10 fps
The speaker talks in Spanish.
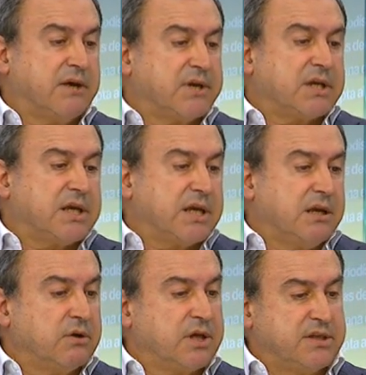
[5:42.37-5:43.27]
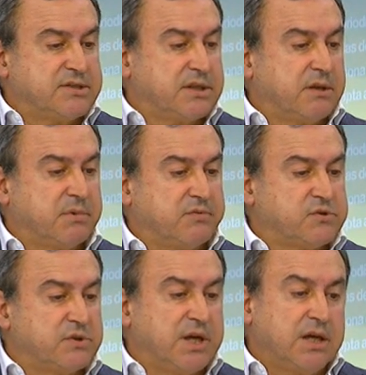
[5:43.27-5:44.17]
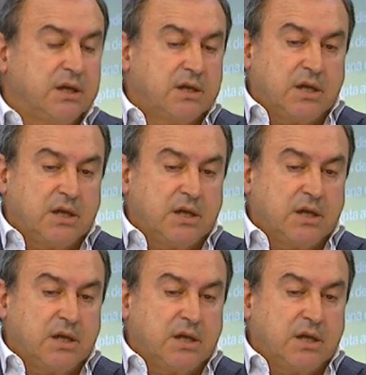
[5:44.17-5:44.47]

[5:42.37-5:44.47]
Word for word: a ver qué es lo que dice esta profesional,